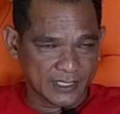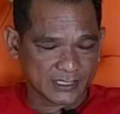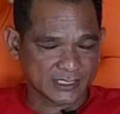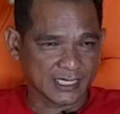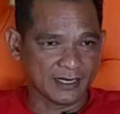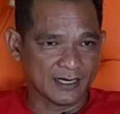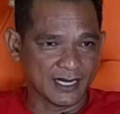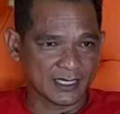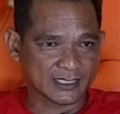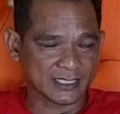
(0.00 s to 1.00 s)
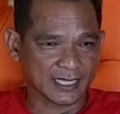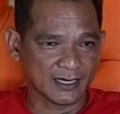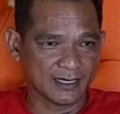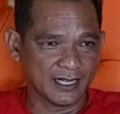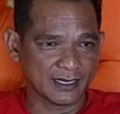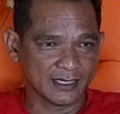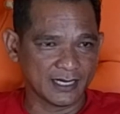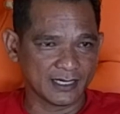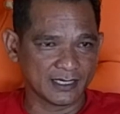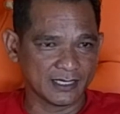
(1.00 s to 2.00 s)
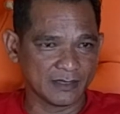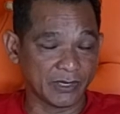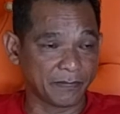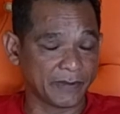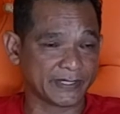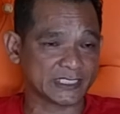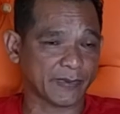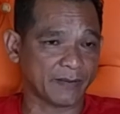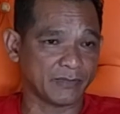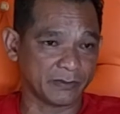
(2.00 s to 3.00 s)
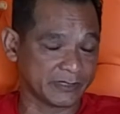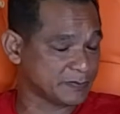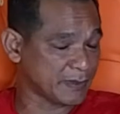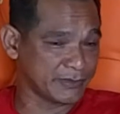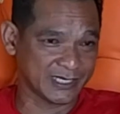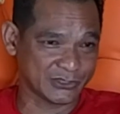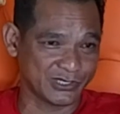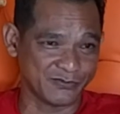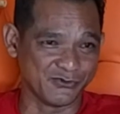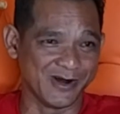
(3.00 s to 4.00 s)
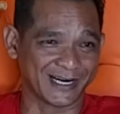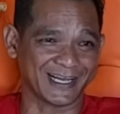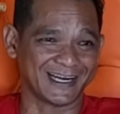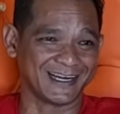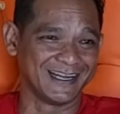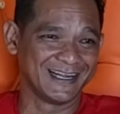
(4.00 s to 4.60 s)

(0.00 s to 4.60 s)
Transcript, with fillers: Standar-standar dari BPP Spam, BPP Spam ini kan sudah dibubarkan, ya.